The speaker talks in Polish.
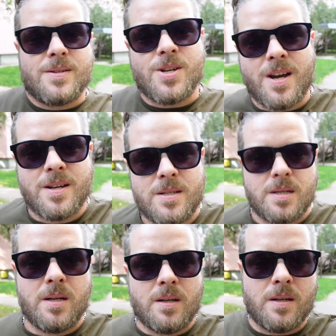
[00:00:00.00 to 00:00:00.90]

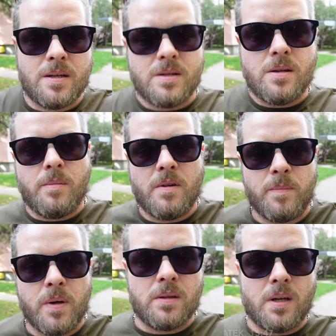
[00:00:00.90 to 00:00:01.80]
Cześć i dzień dobry w
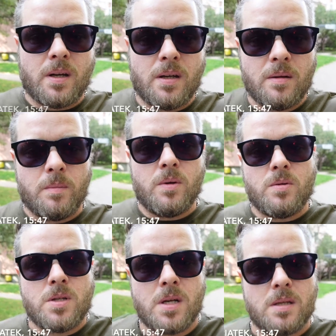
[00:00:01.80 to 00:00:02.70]
piątek. My
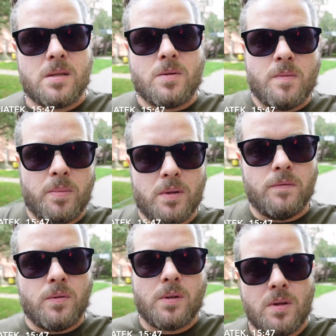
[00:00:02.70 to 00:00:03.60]
już dzisiaj jesteśmy po
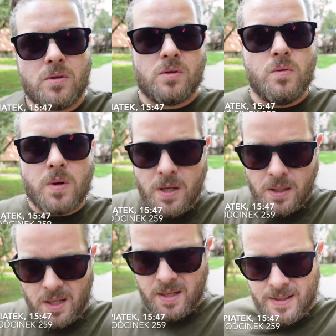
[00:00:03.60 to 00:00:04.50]
dwóch dość długich
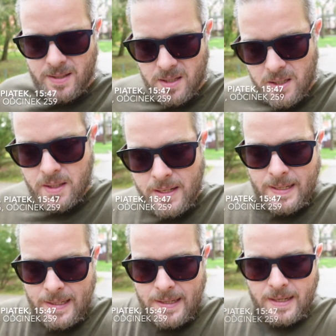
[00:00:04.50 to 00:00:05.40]
takich sesjach
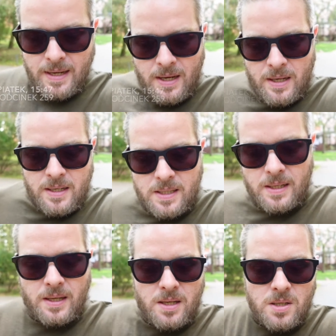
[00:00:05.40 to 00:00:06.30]

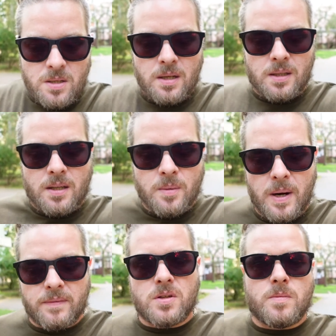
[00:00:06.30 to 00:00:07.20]
strategicznych, tak
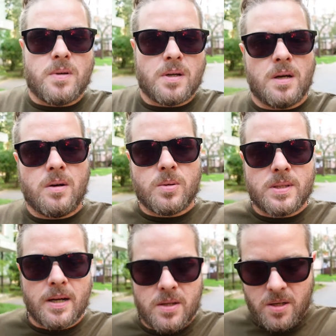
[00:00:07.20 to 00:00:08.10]
naprawdę, żeby
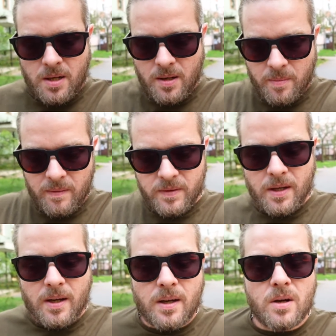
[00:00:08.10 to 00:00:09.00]
ustalić
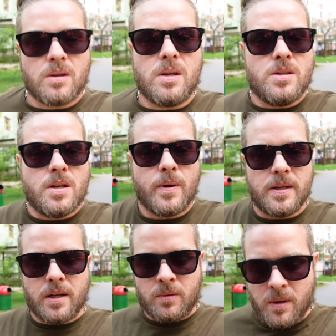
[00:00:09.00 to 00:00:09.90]
pewne kroki i
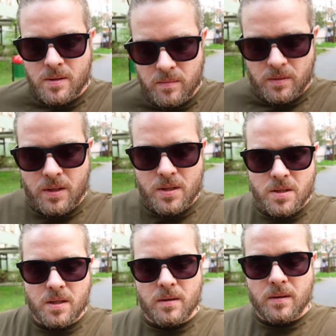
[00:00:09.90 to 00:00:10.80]
działania, które są
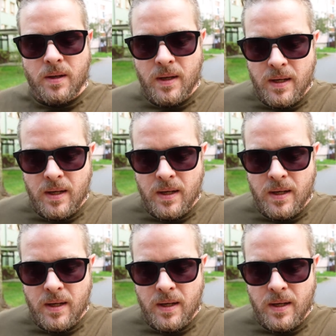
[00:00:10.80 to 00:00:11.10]
konieczne do